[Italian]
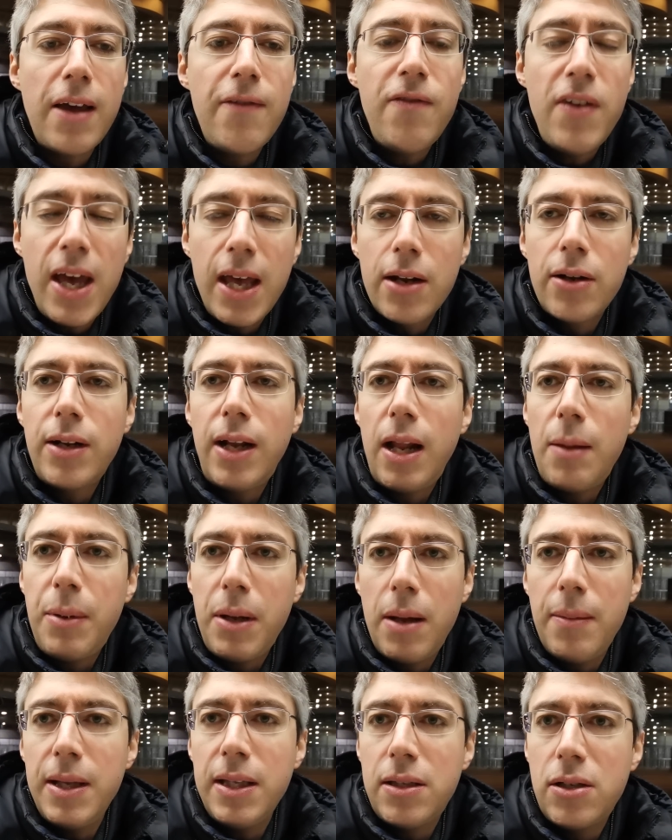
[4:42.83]
È vero, nella
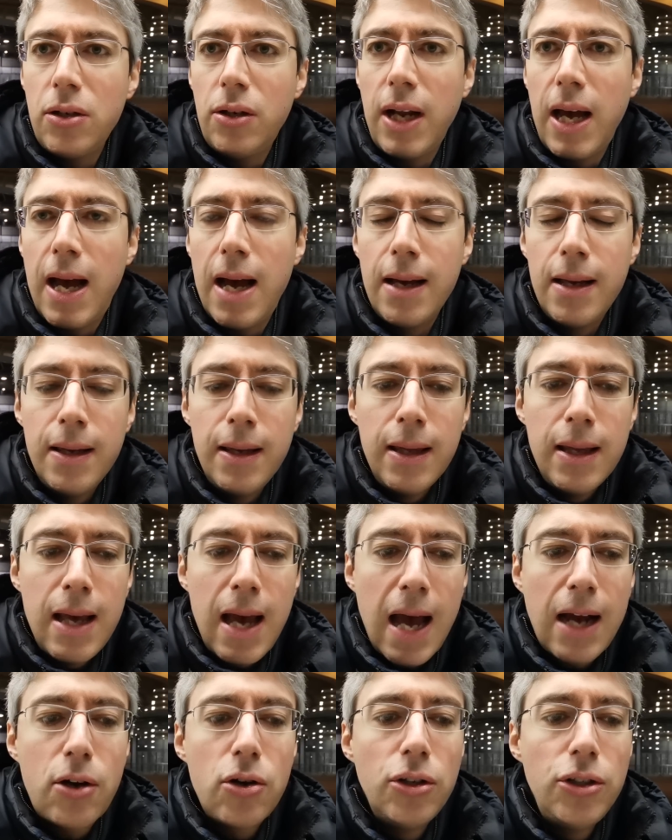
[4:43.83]
prima mezz'ora
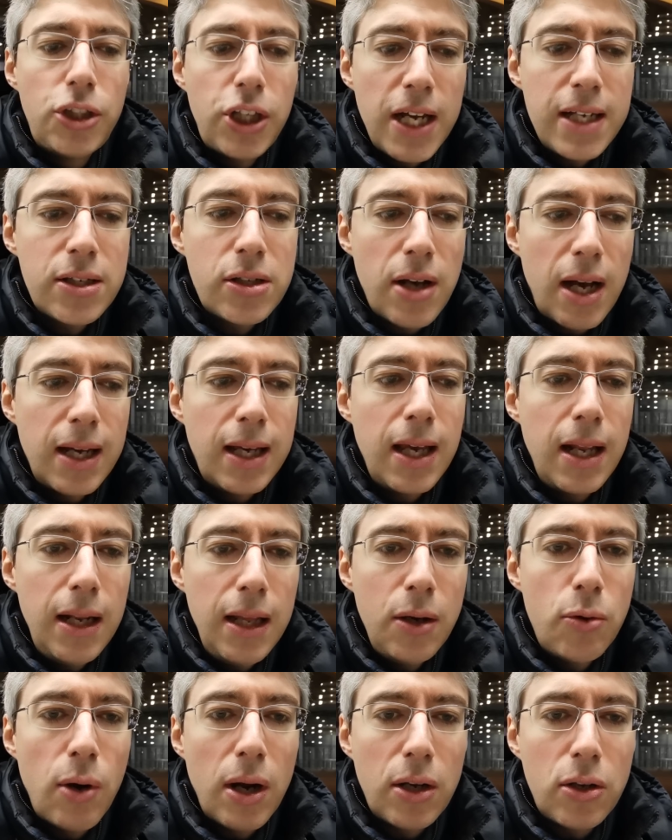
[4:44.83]
ha concesso anche
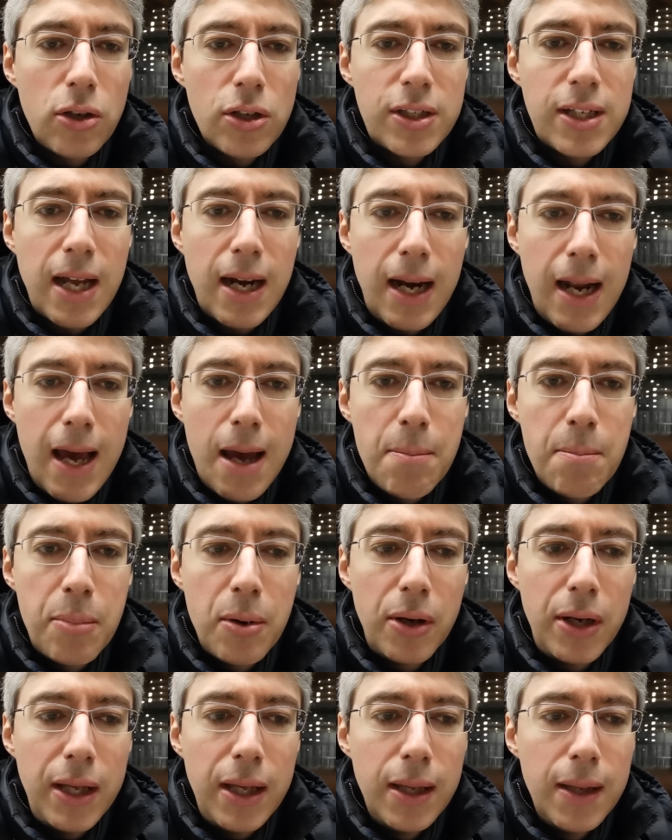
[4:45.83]
lì qualcosa
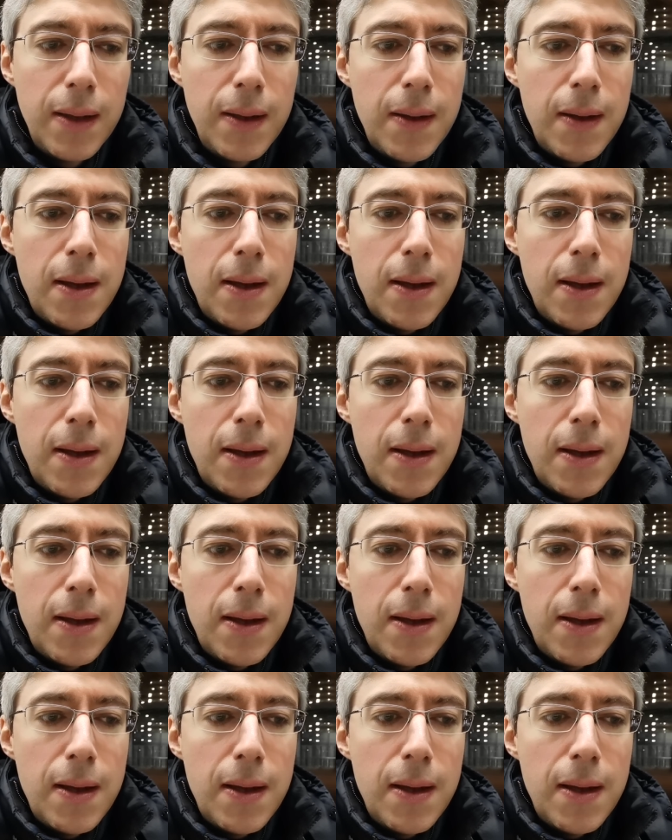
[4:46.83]
all'Empoli,